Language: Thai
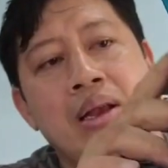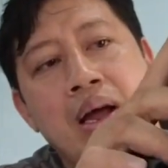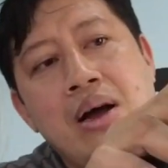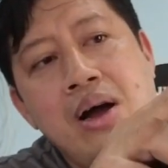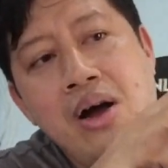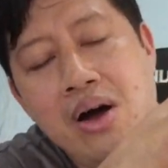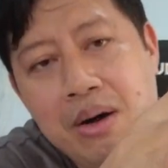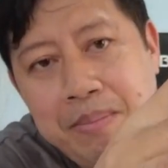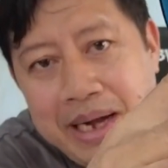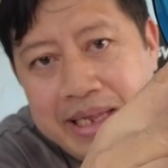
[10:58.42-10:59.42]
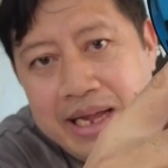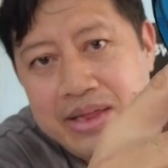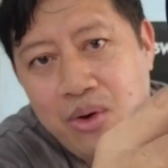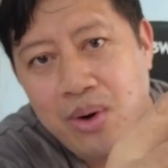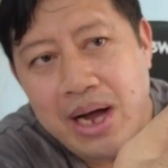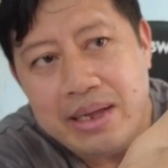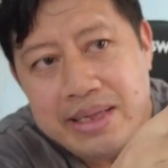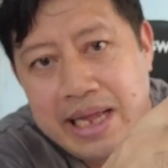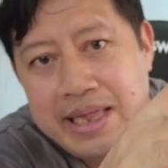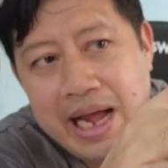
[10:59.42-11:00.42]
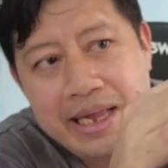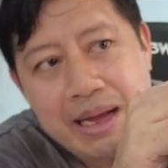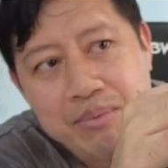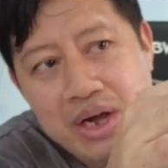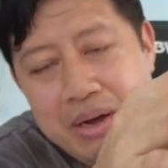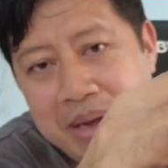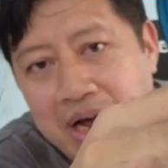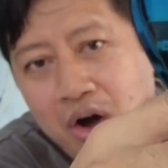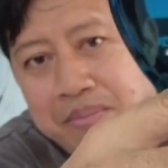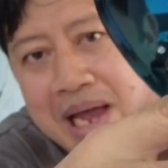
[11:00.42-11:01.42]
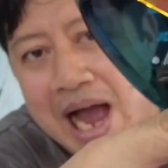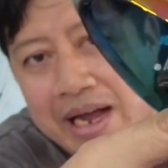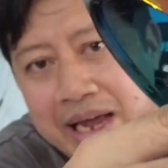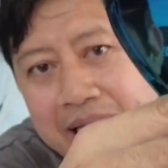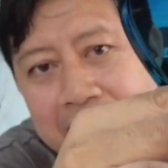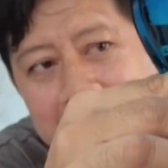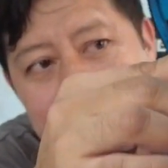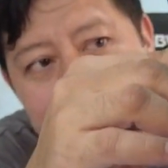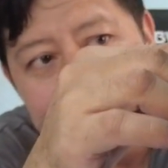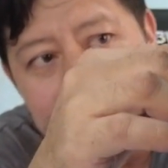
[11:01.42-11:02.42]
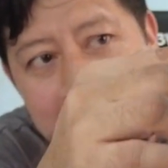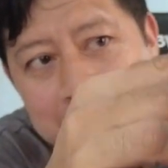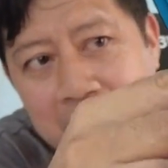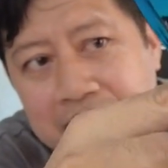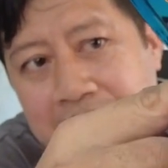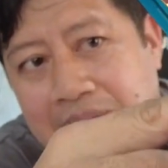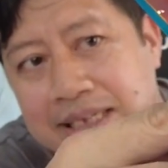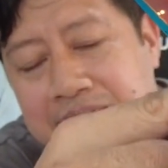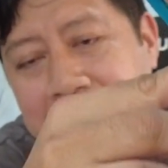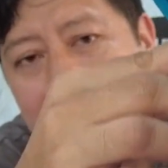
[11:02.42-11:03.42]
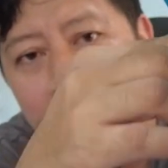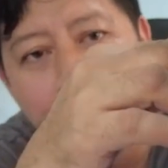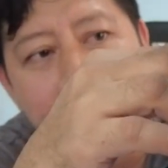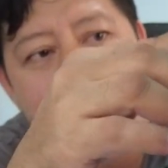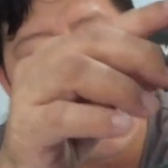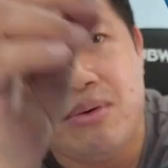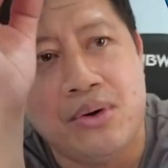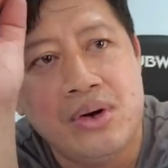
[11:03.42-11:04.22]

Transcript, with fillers: แล้วก็ภายในตัวด้านในนะครับ ก็ยังมีขอบยางอีกนะครับ ก็คือการเสียงลมเข้า